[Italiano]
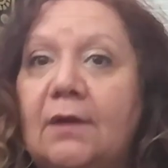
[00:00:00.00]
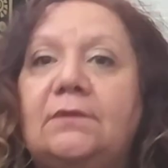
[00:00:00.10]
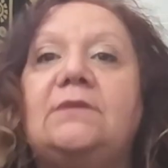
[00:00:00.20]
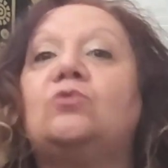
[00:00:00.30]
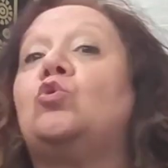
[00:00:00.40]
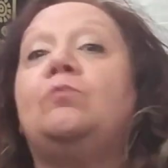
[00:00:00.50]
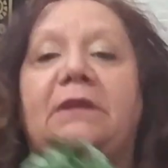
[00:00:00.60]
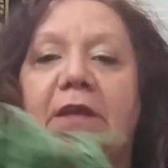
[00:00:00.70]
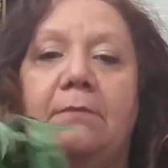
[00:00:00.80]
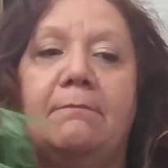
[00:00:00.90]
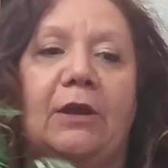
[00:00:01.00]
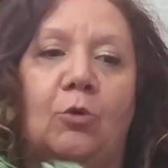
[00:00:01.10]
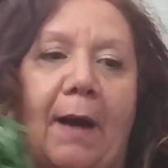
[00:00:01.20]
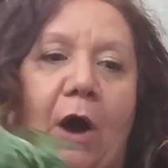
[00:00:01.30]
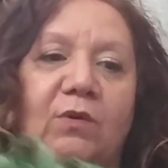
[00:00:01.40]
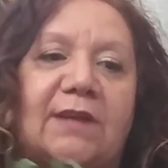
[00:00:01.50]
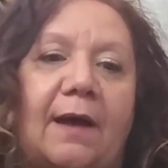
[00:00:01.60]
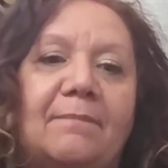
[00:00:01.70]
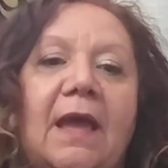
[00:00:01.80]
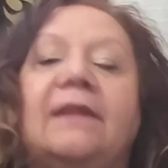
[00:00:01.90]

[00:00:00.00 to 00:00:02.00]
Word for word: disturbi di menopausa.